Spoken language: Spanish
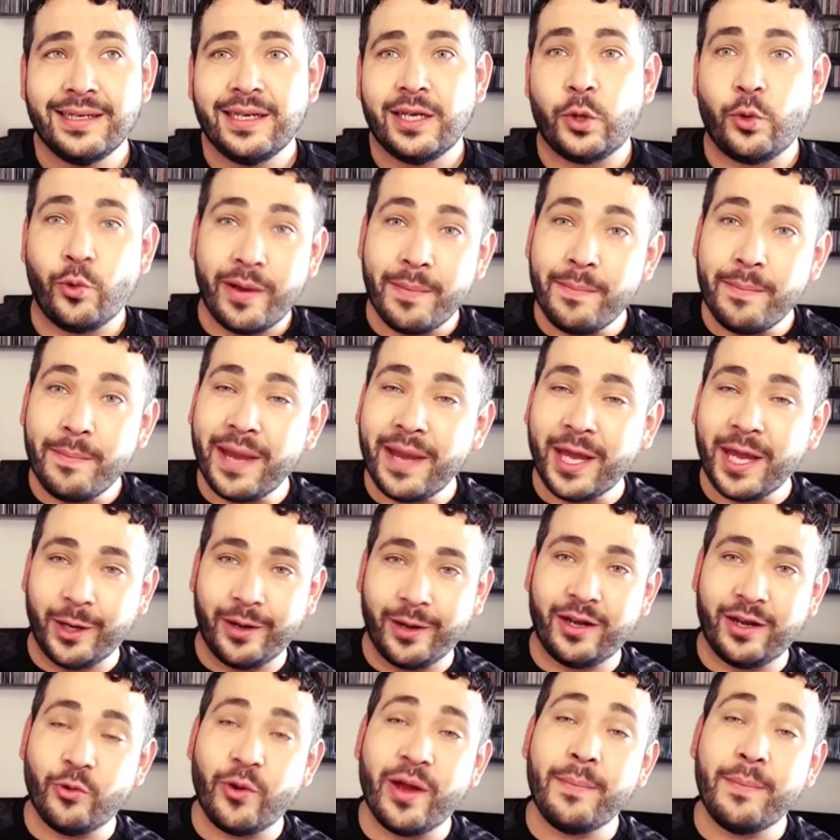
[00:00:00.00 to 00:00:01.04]
no
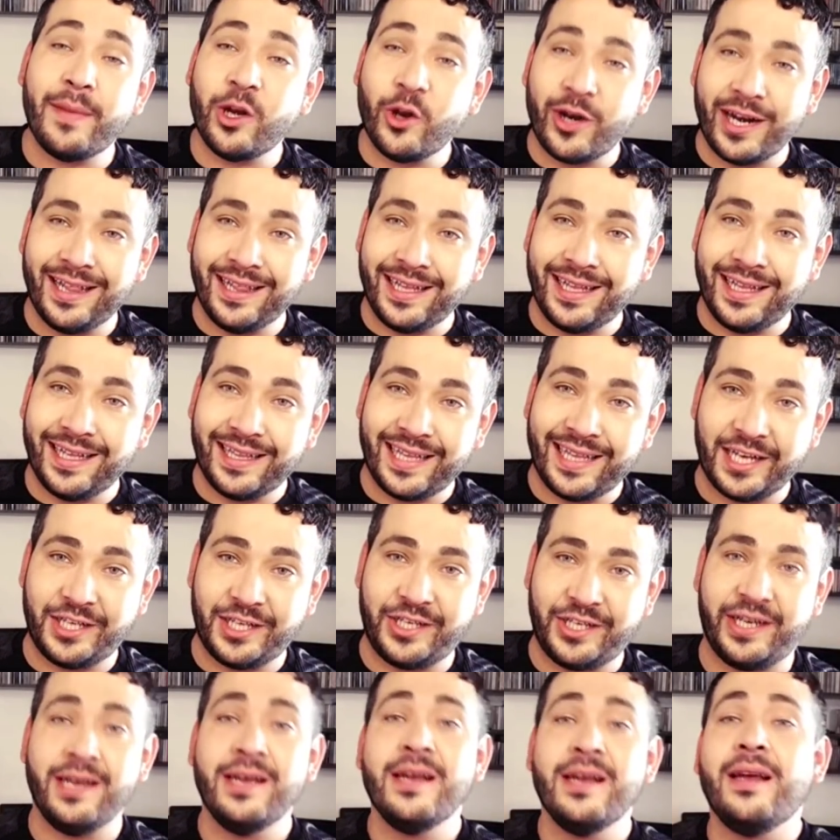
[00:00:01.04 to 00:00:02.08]
es menor el
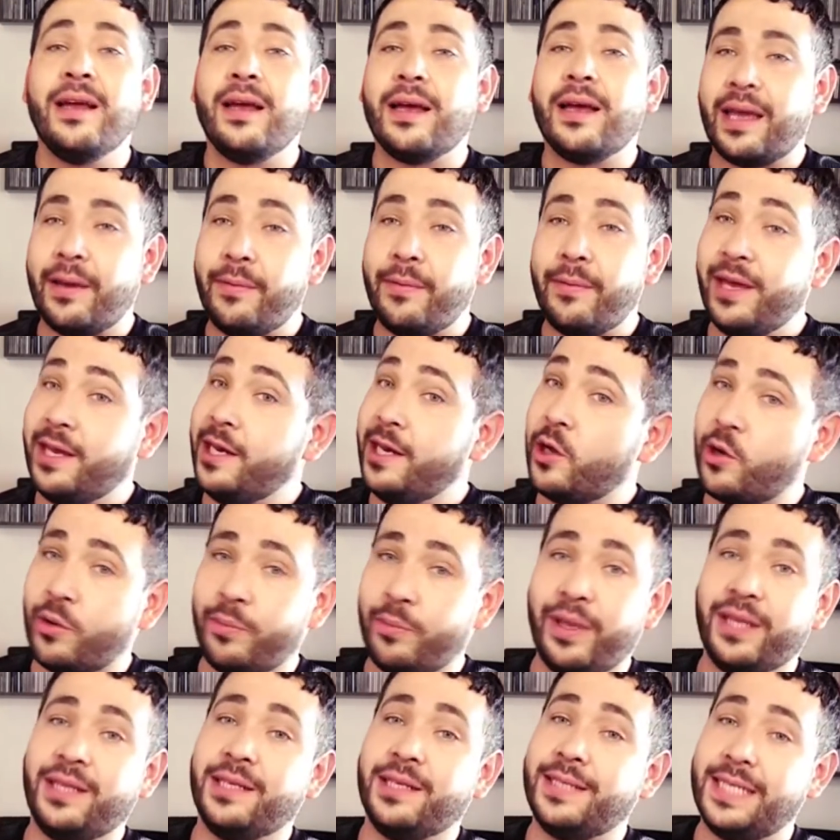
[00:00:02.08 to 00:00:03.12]
detalle que viene con
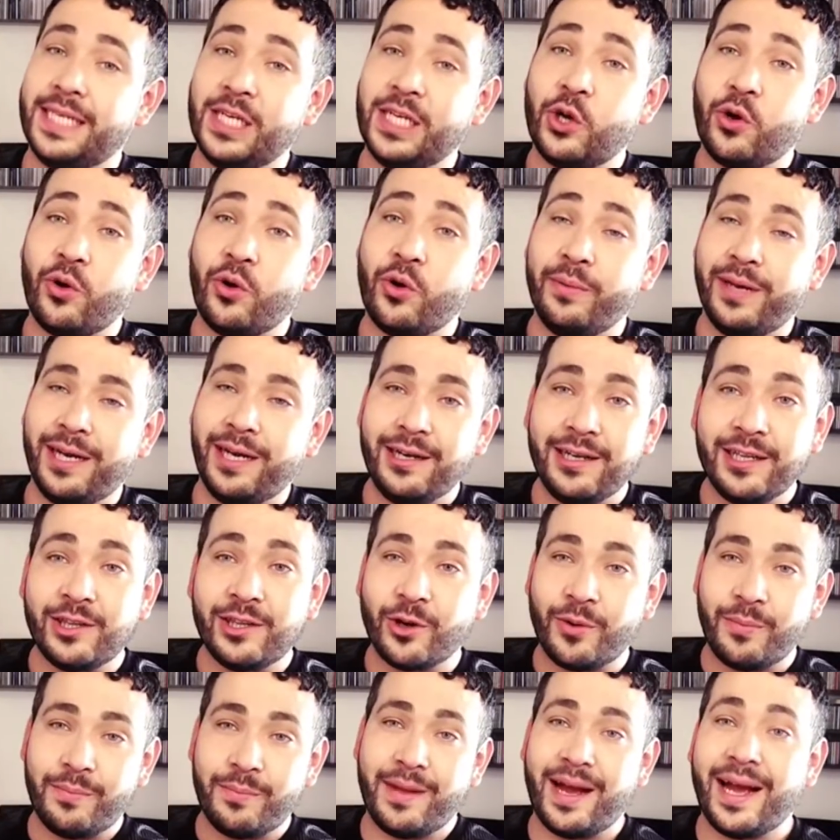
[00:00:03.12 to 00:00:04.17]
25
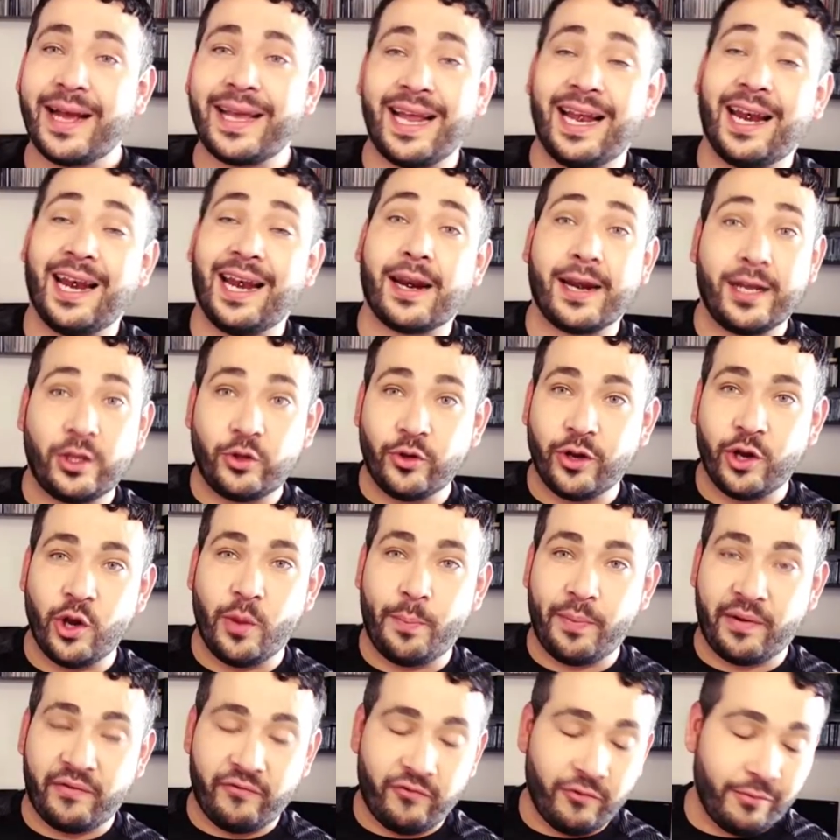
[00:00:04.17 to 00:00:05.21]
mililitros más que el resto de los
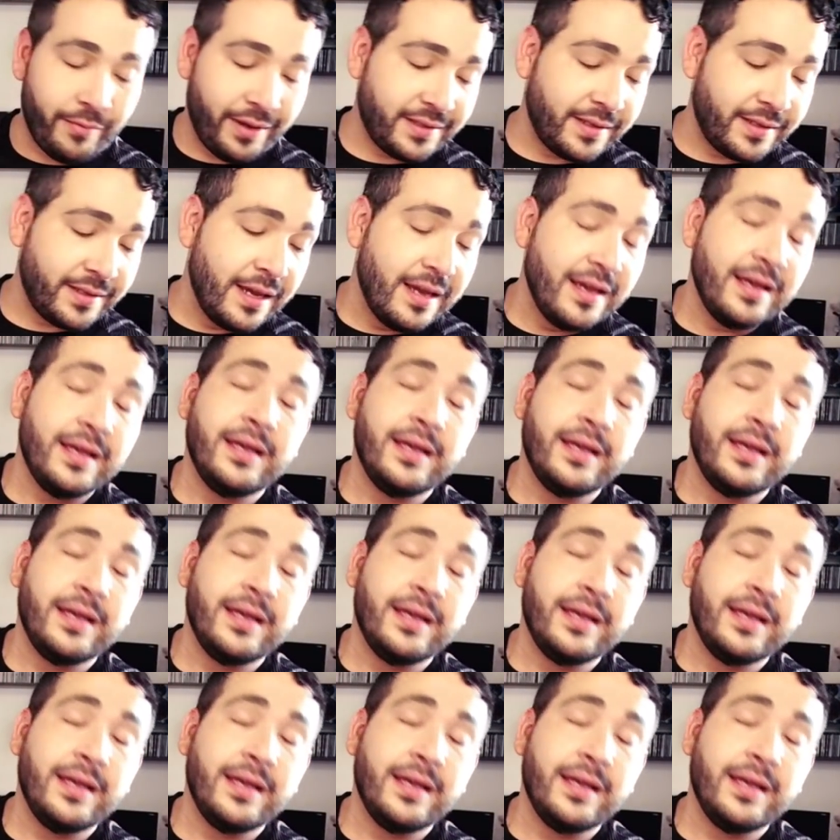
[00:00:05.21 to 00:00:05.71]
perfumes